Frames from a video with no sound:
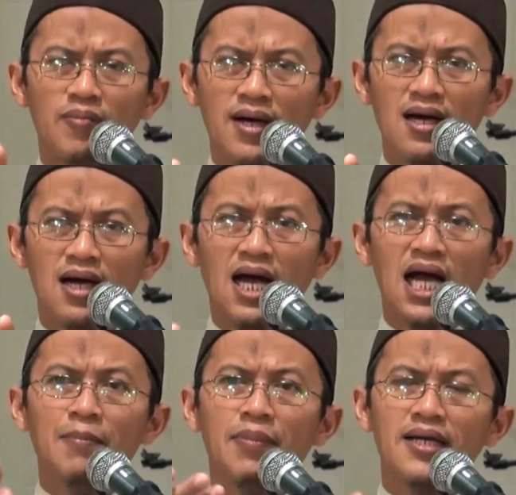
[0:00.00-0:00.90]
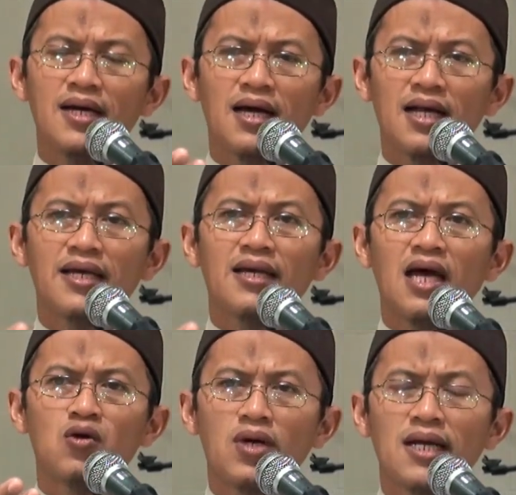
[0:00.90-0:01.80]
Kuba, apa yang kalian
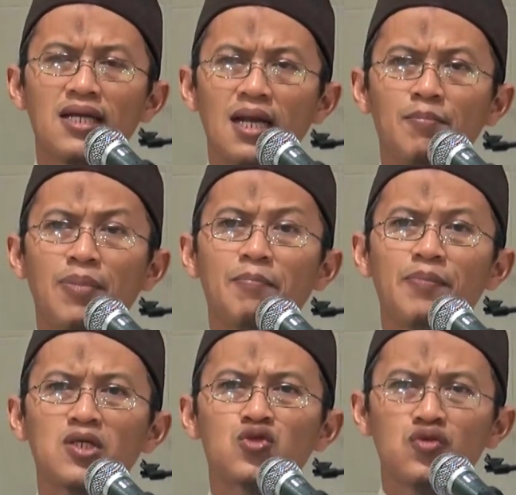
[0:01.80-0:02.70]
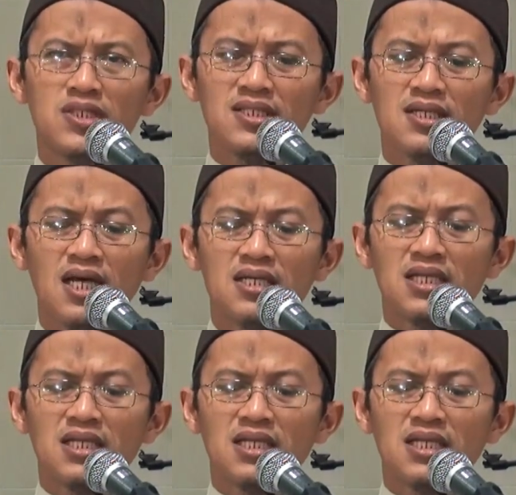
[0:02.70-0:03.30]
lakukan dalam bab bersuci